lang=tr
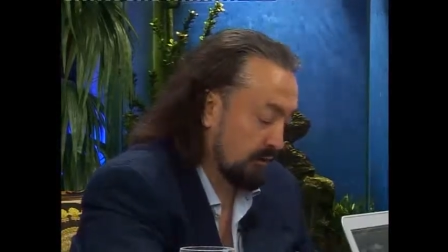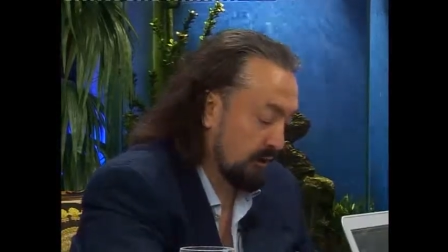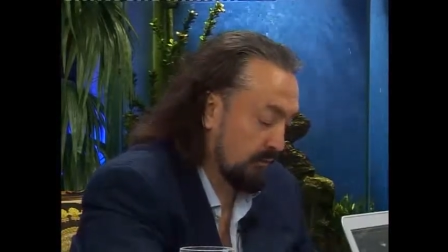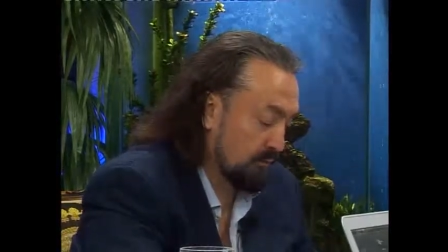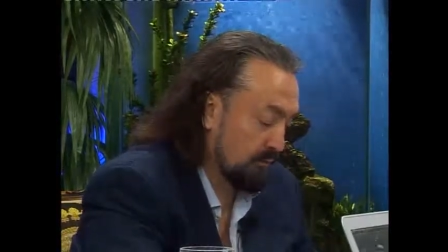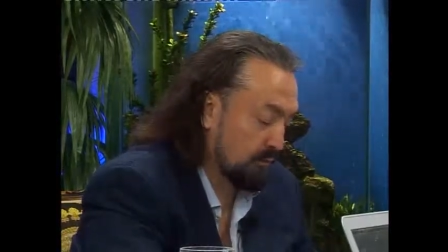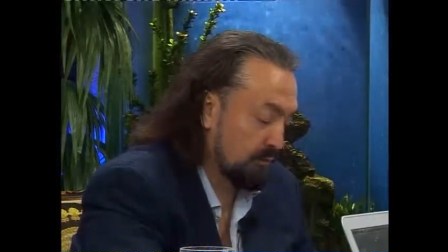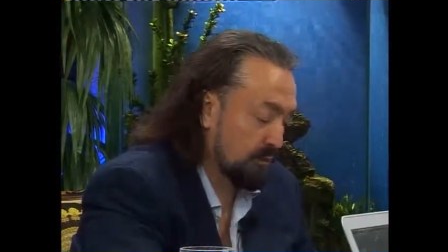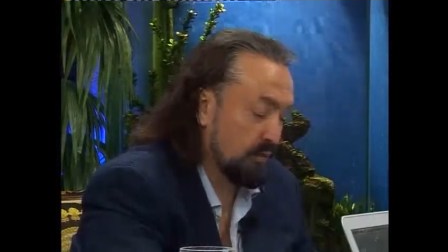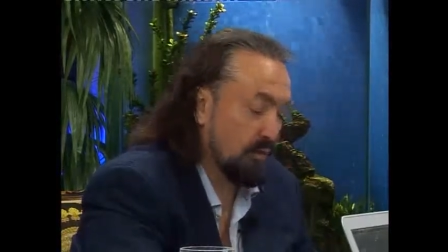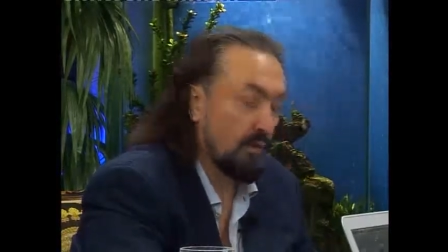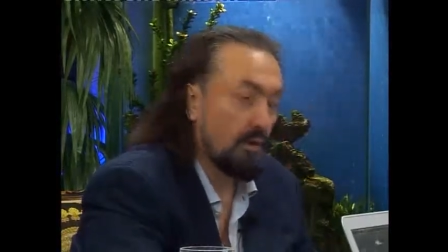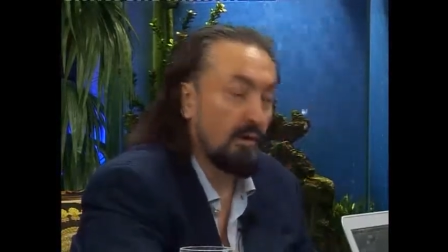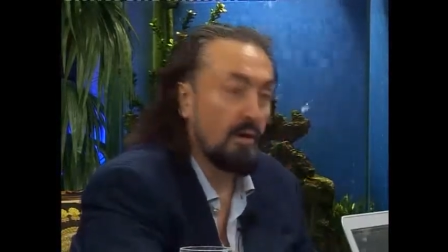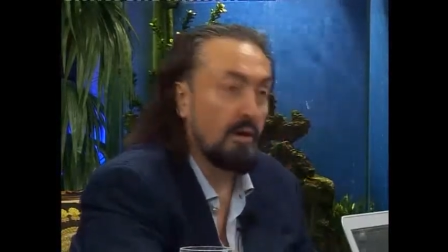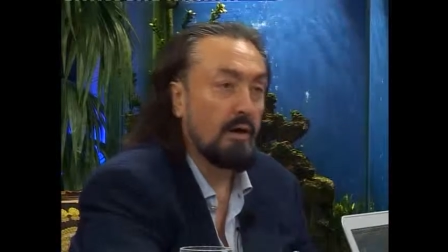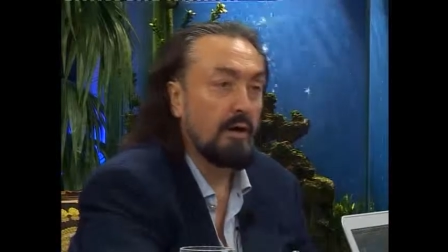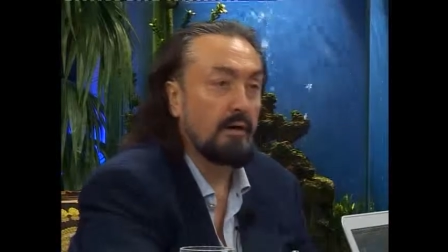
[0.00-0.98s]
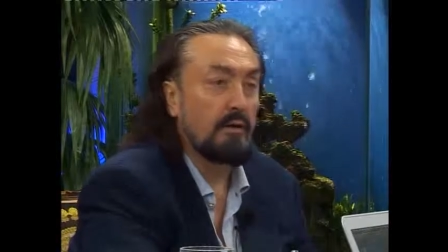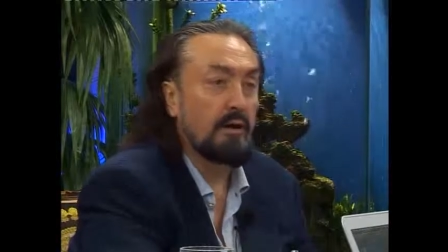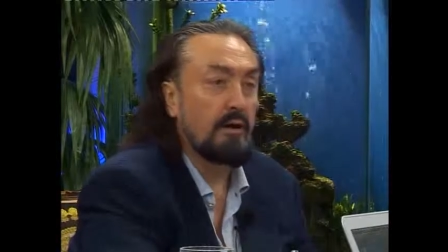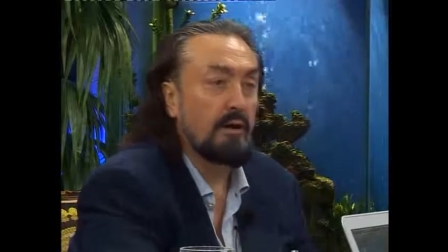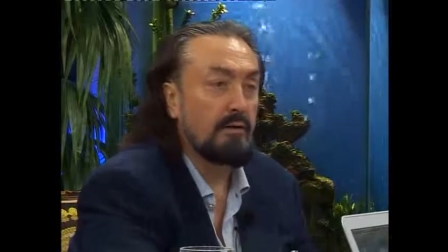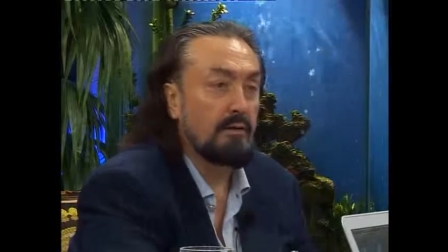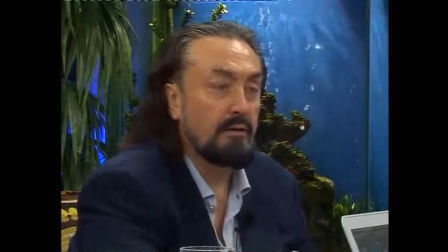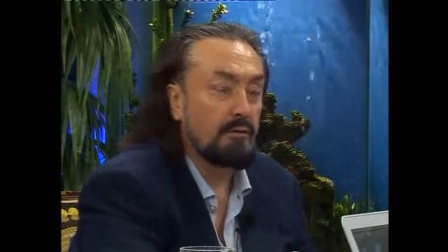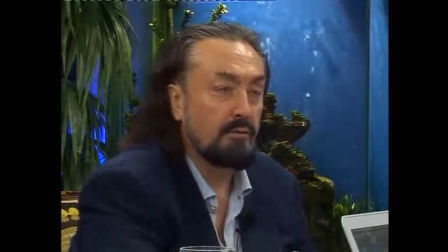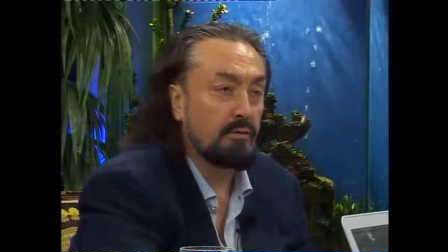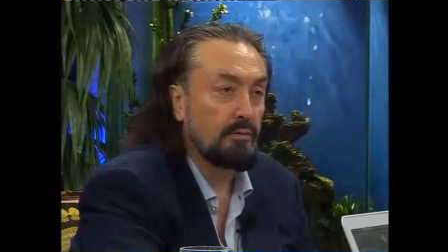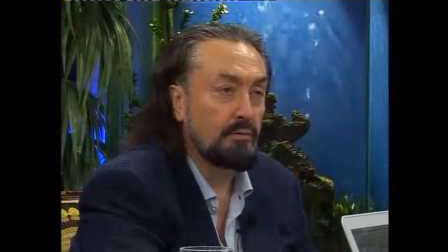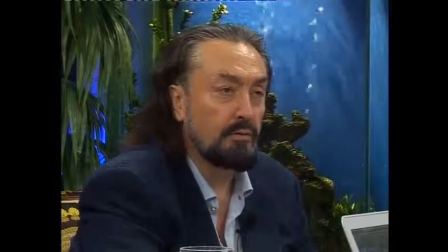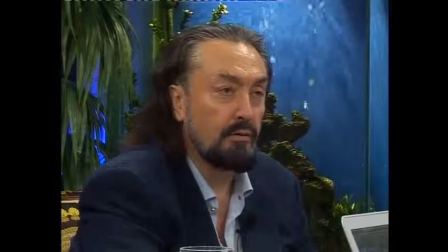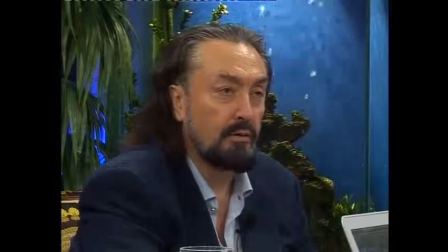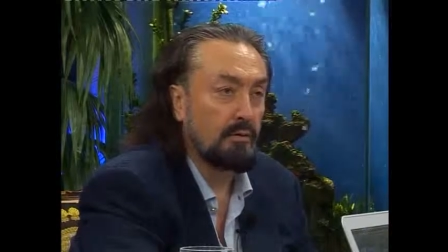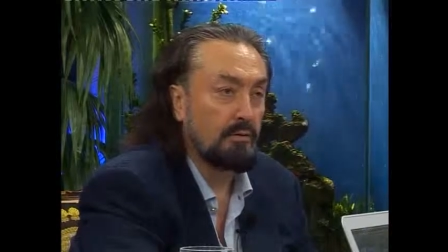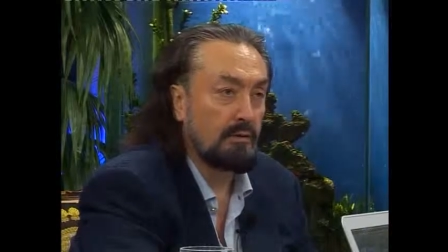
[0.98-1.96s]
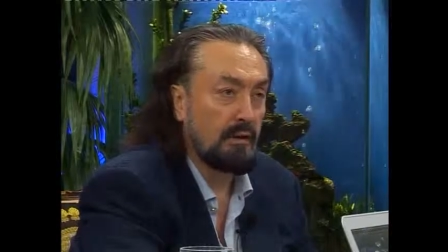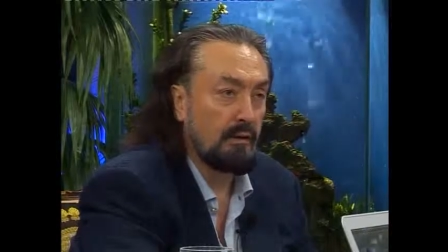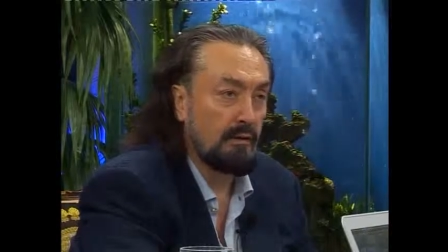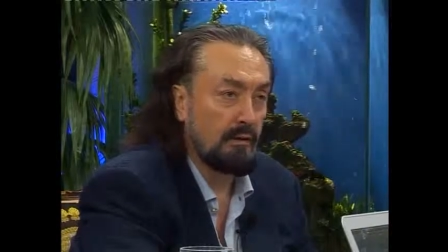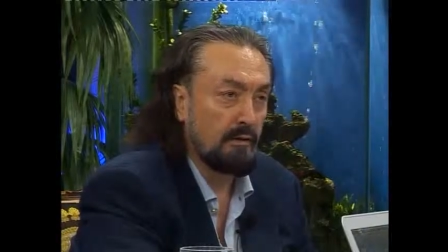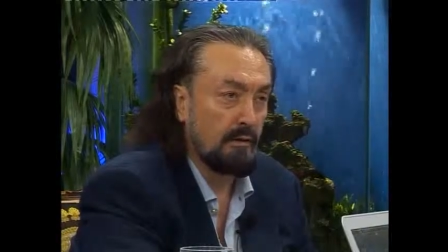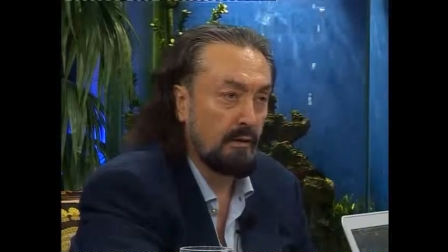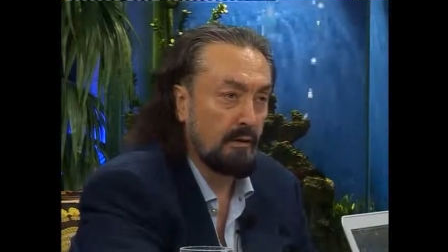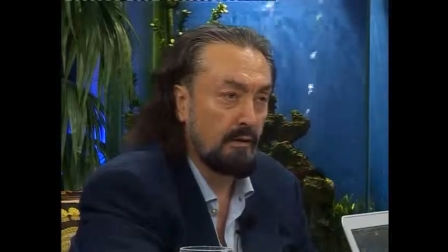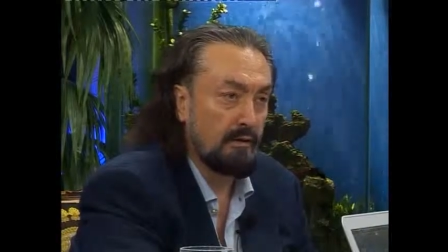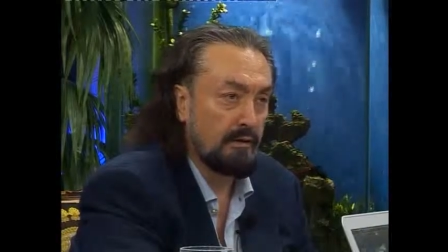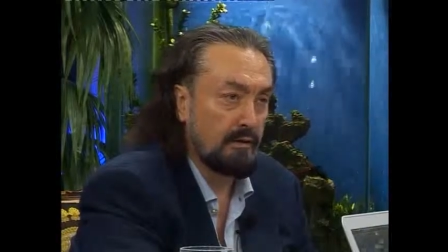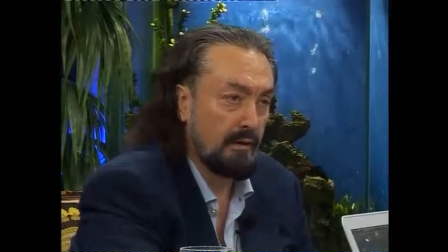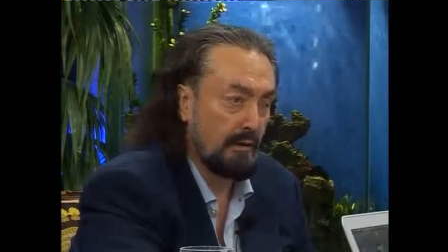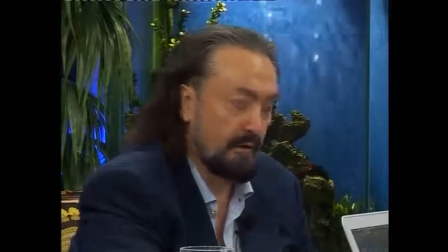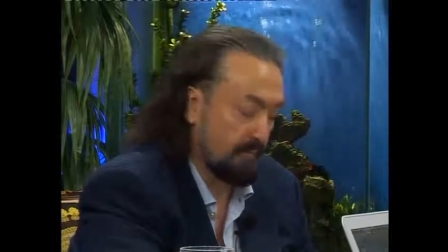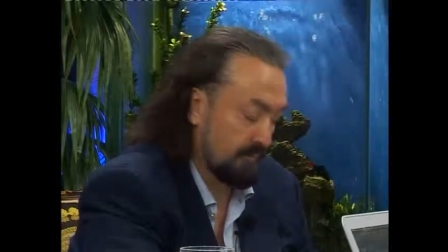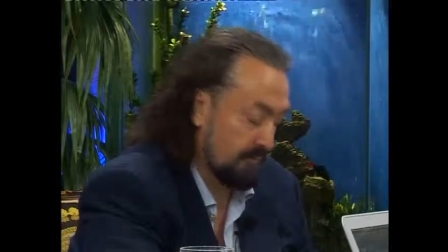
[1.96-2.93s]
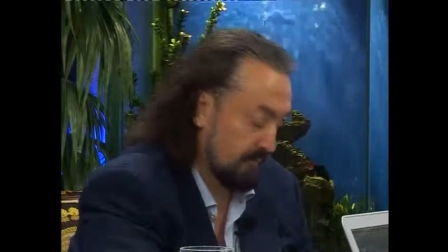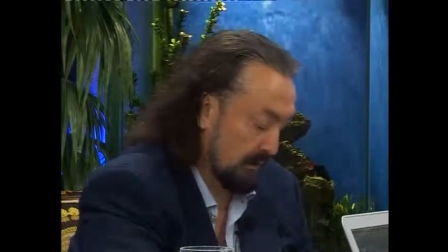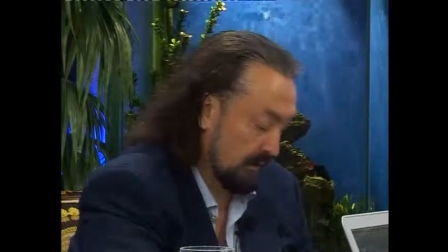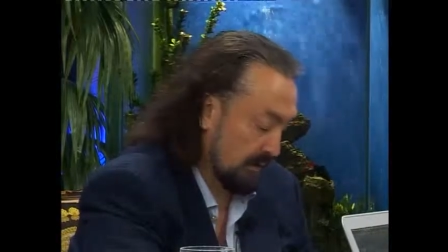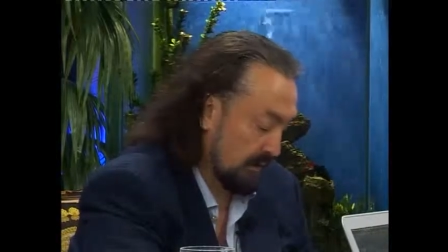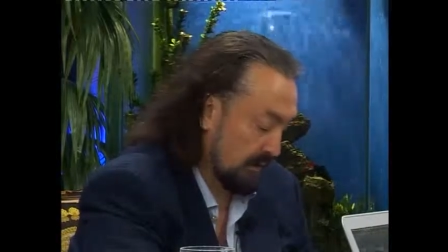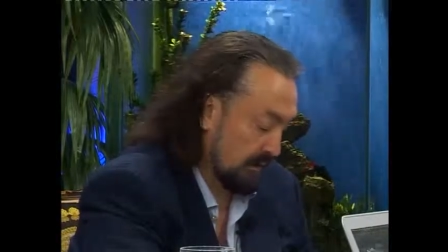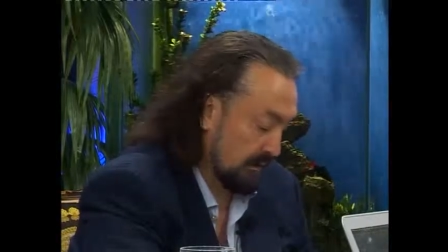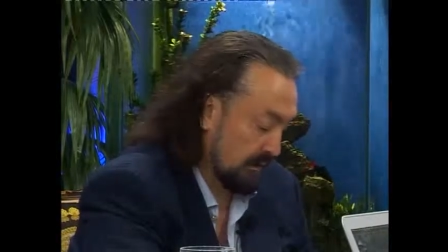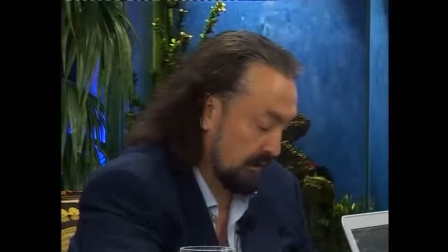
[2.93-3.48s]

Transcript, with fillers: Kim söylüyor? Allah'ın Resulü söylüyor sallallahu aleyhi ve sellem. Maşallah.